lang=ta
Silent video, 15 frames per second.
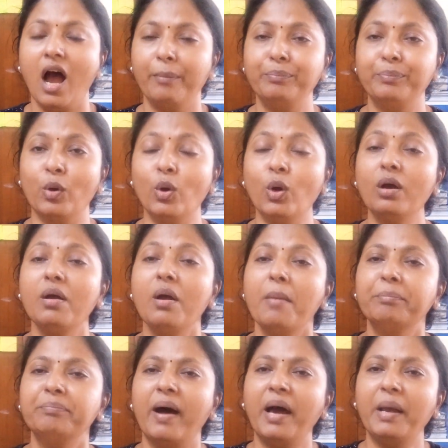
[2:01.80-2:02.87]
அப்போ
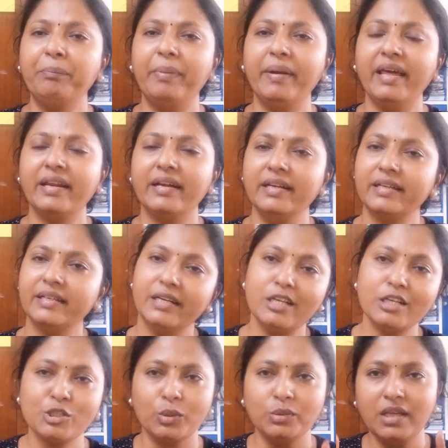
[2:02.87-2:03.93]

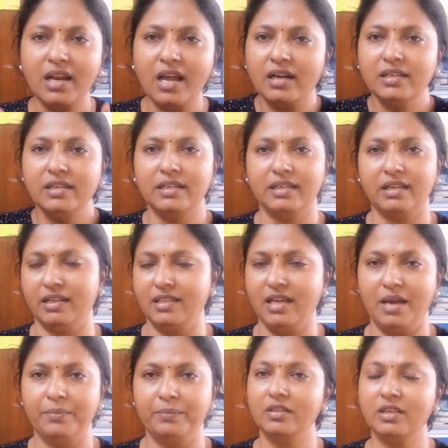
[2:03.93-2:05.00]
பார்ப்பனர்களுக்கென்று சொந்த நாடு இருக்கிறதா